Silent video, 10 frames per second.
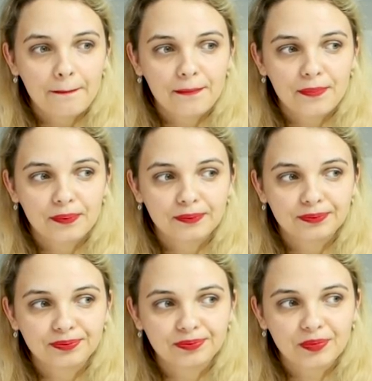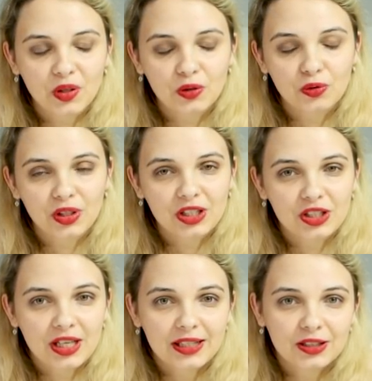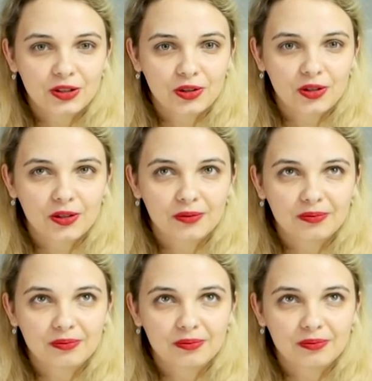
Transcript: mm, które często,